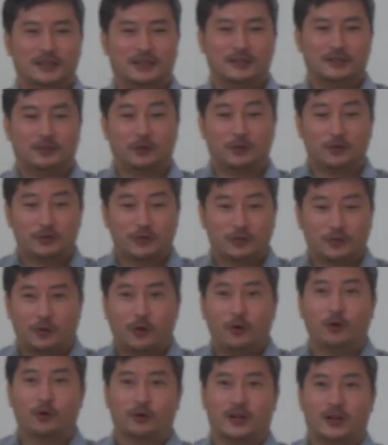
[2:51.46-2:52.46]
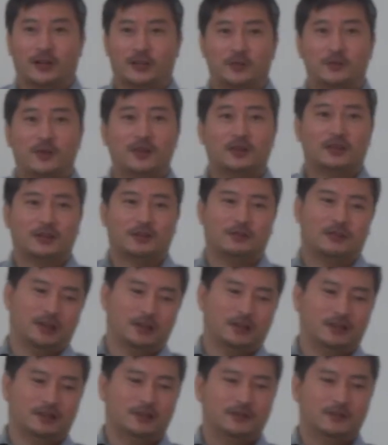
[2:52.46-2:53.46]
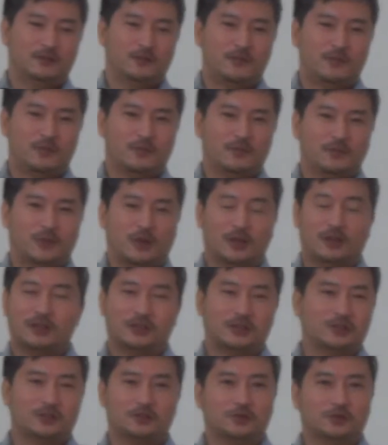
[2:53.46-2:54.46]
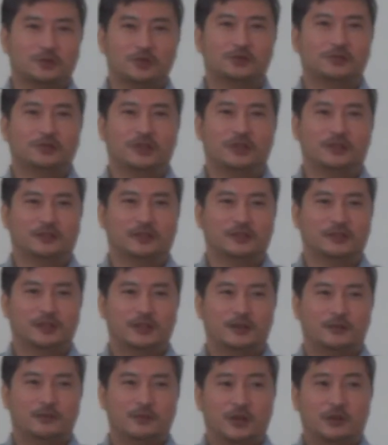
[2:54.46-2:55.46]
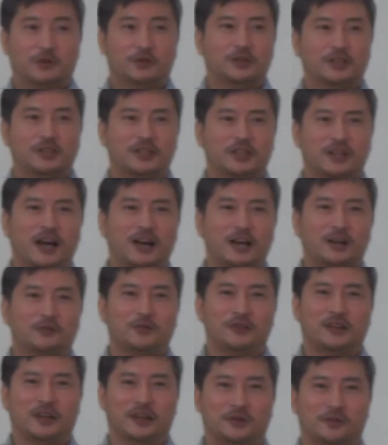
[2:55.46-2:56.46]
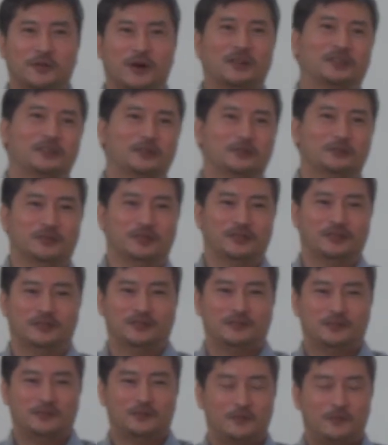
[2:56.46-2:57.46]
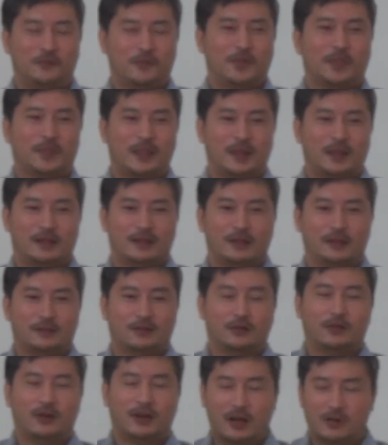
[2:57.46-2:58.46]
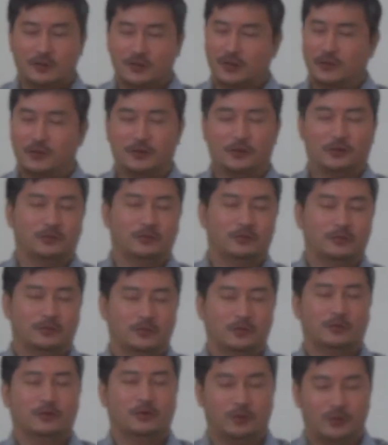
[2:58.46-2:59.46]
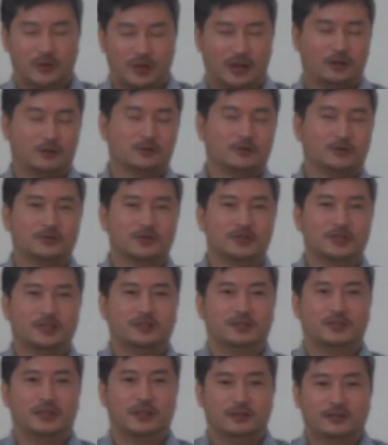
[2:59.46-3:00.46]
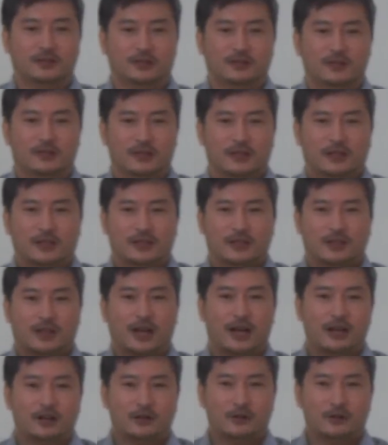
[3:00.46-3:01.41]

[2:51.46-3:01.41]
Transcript: でこそゴールが決まってるわけです私たちと一緒です御国に帰る日が決まってるんですそれは神様のみがご存知ですけど帰る